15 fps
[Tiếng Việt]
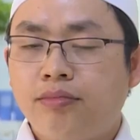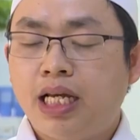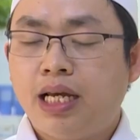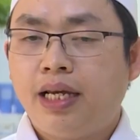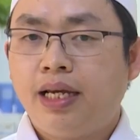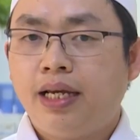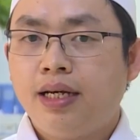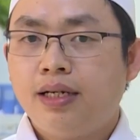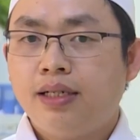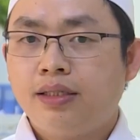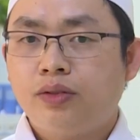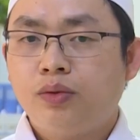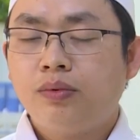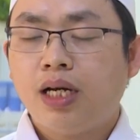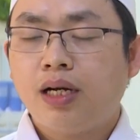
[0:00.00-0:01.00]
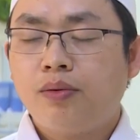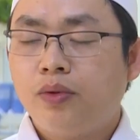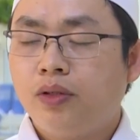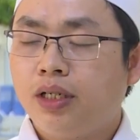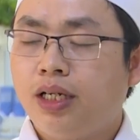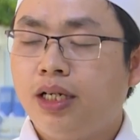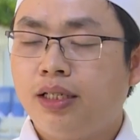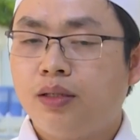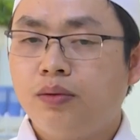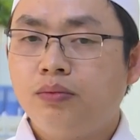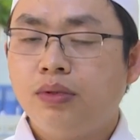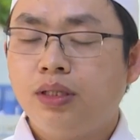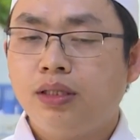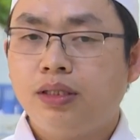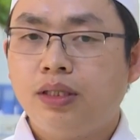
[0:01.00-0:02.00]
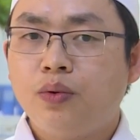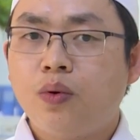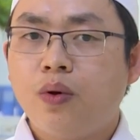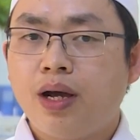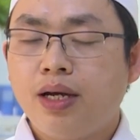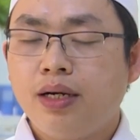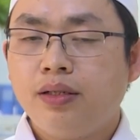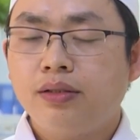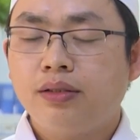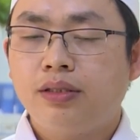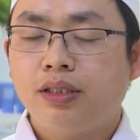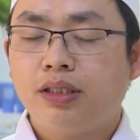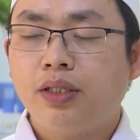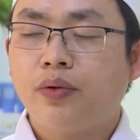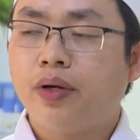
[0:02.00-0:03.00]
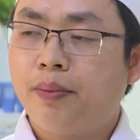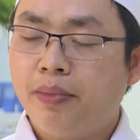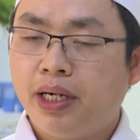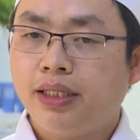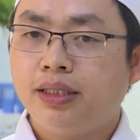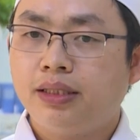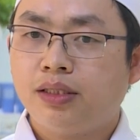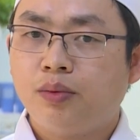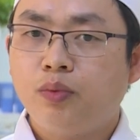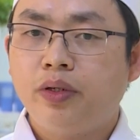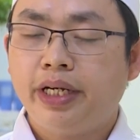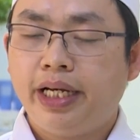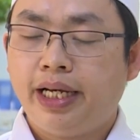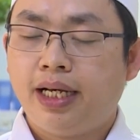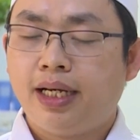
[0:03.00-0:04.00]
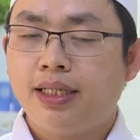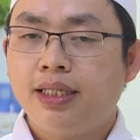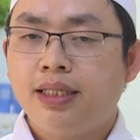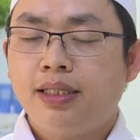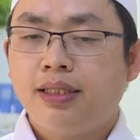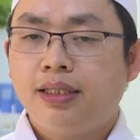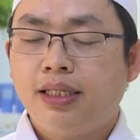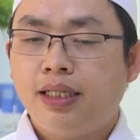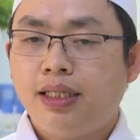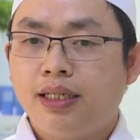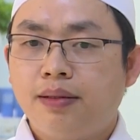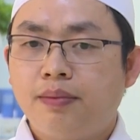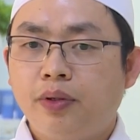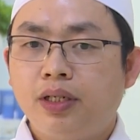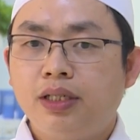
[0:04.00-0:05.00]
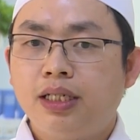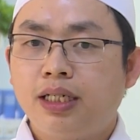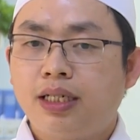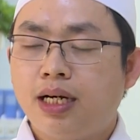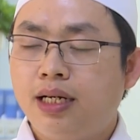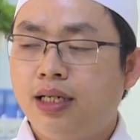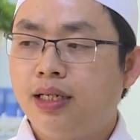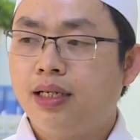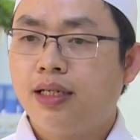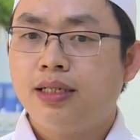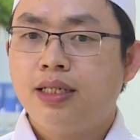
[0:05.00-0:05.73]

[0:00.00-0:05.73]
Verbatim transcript: Để ờ, chúng ta có một cái hệ thống ờ, tiêu hóa thực sự khỏe mạnh trong mùa hè thì ờ, mọi người cần